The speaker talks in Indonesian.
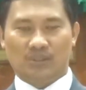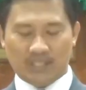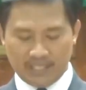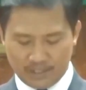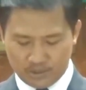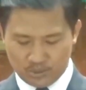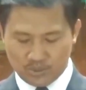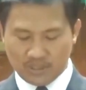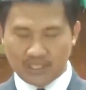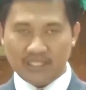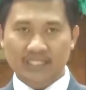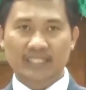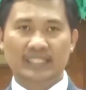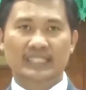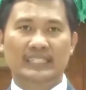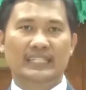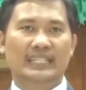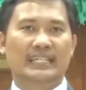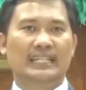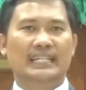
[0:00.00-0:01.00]

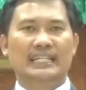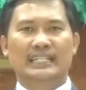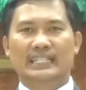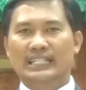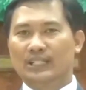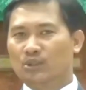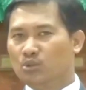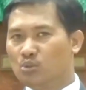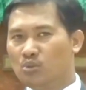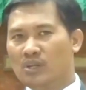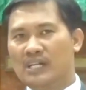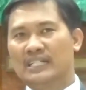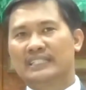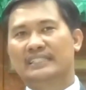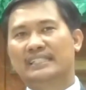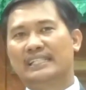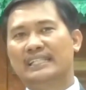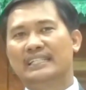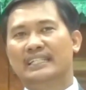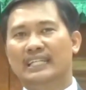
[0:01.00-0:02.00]
Saudara-saudari,
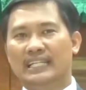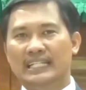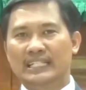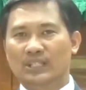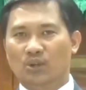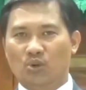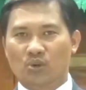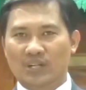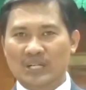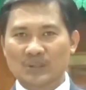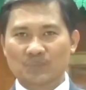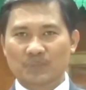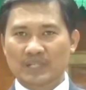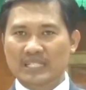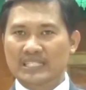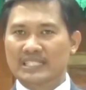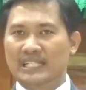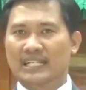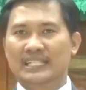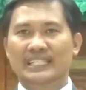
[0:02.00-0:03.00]
kekuatan dari orang
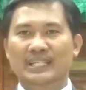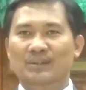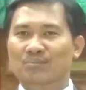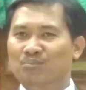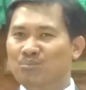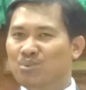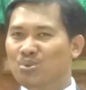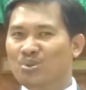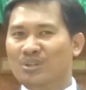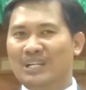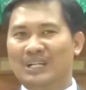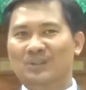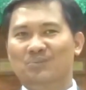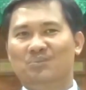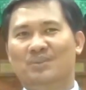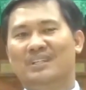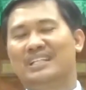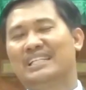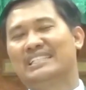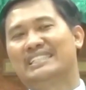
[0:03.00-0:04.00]
percaya
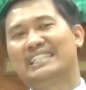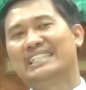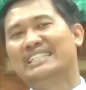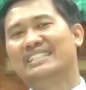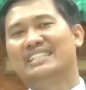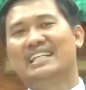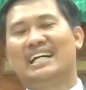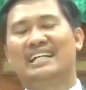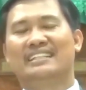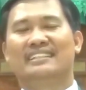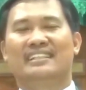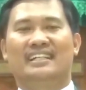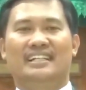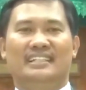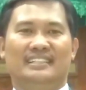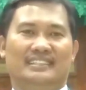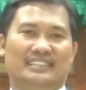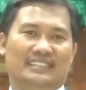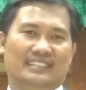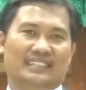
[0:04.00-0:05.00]
bukan pada
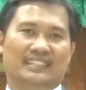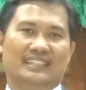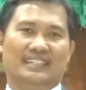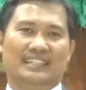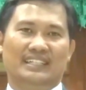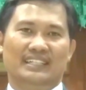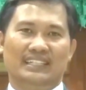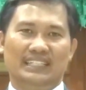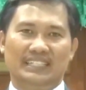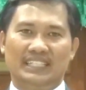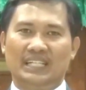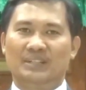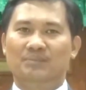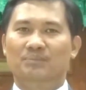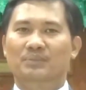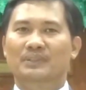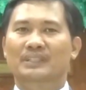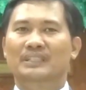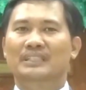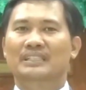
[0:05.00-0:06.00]
senjata,
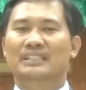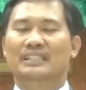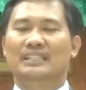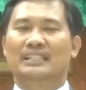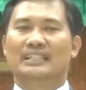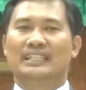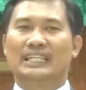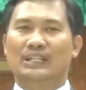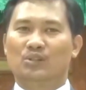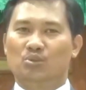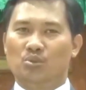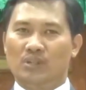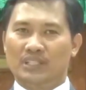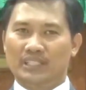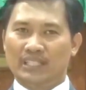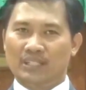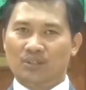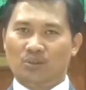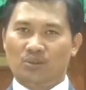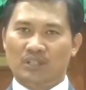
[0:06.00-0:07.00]
tetapi
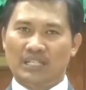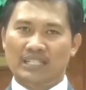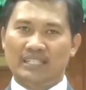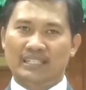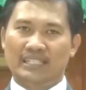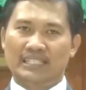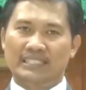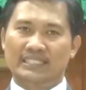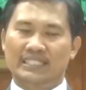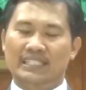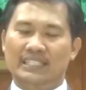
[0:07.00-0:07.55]
kekuatan orang